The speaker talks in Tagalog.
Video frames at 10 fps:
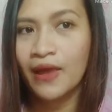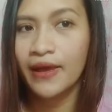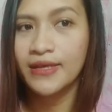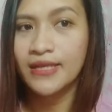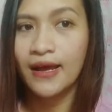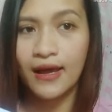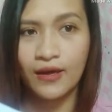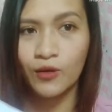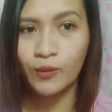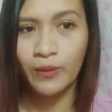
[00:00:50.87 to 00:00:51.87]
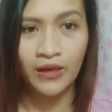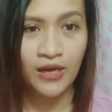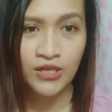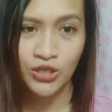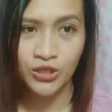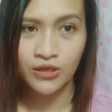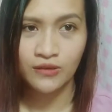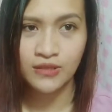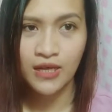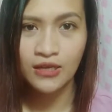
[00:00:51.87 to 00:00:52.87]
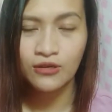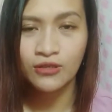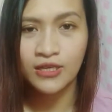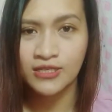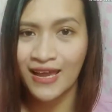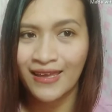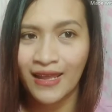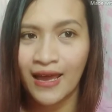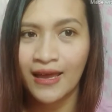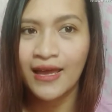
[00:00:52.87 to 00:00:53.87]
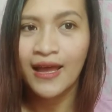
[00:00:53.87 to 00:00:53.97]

isang araw pa na isa-share ko sa inyo na sana